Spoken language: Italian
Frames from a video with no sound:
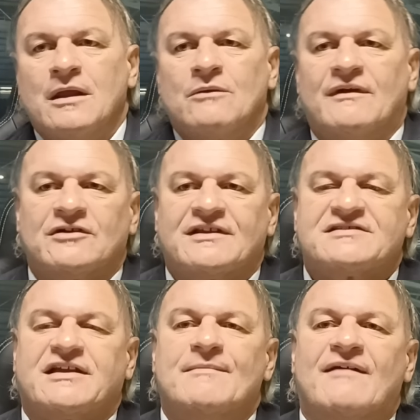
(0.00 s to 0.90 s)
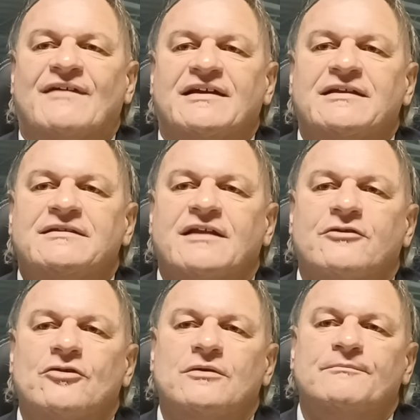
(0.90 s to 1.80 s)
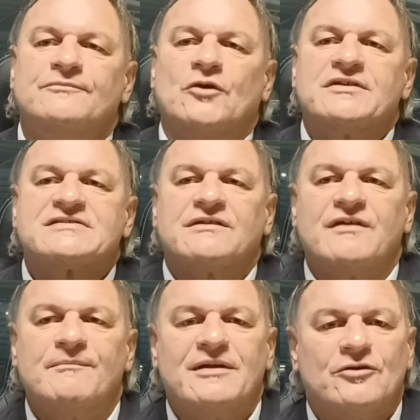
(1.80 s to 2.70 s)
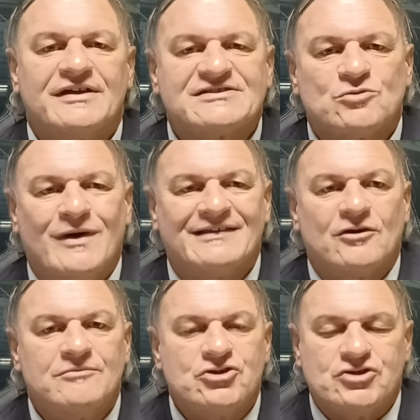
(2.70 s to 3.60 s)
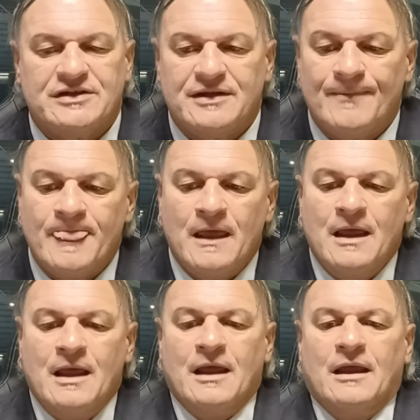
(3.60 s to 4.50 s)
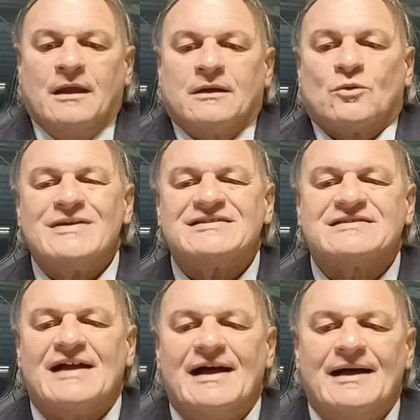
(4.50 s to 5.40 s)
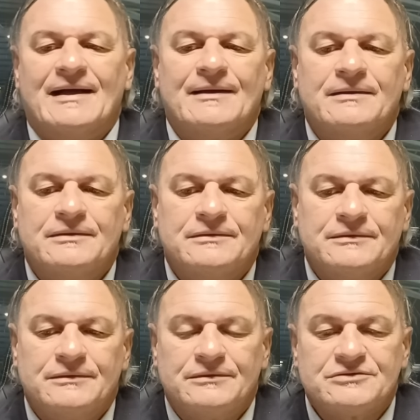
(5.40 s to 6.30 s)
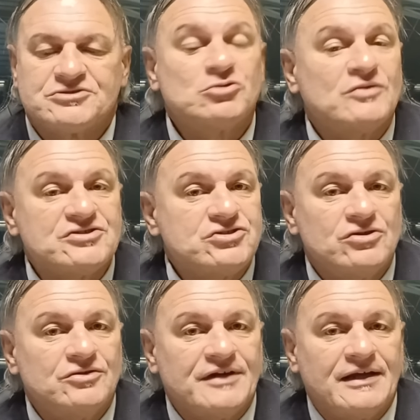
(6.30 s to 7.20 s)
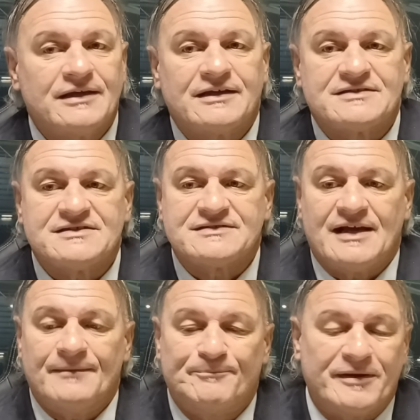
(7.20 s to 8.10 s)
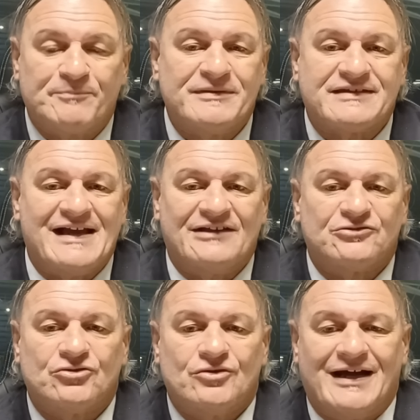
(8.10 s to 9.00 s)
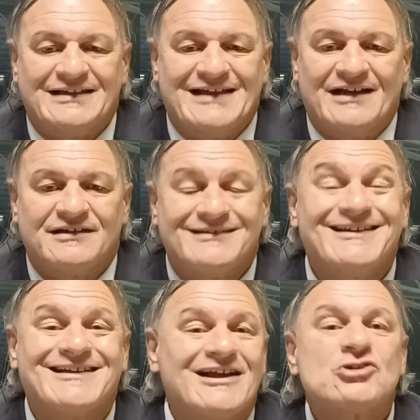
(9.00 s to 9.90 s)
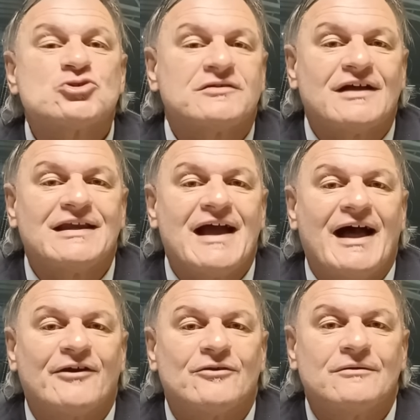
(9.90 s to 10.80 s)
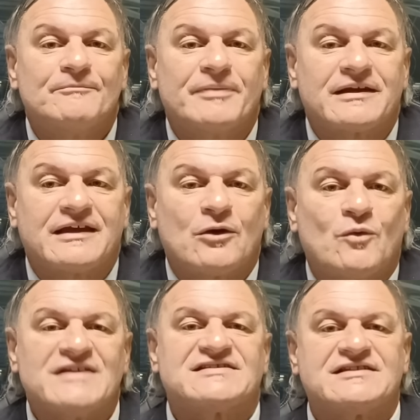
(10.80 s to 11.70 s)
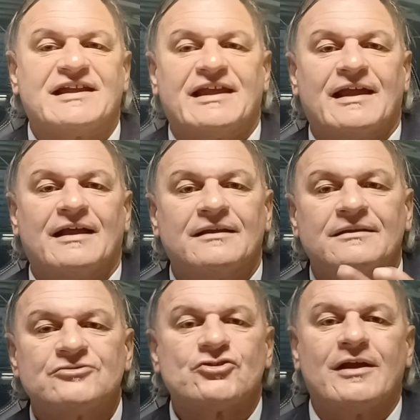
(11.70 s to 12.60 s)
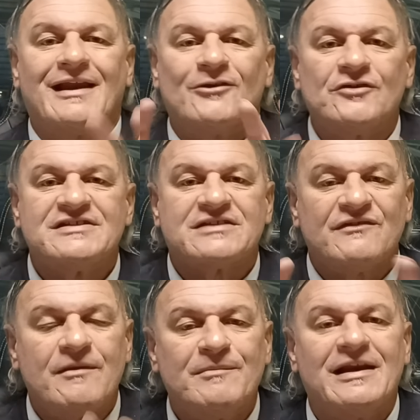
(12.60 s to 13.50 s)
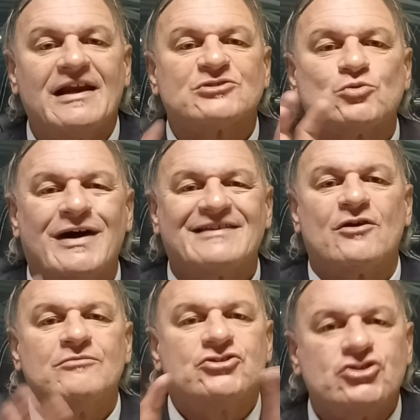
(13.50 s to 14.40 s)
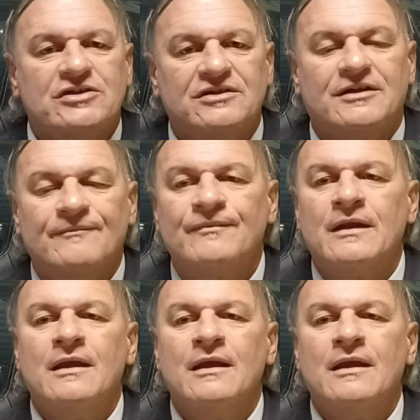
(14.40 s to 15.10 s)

Una volta si chiamava Inter non iscrivibile, ora squadra omicidi. Questa eh, situazione che si sta perpetrando ai danni del calcio italiano, perché questi, cioè la non iscrivibile, la squadra omicidi,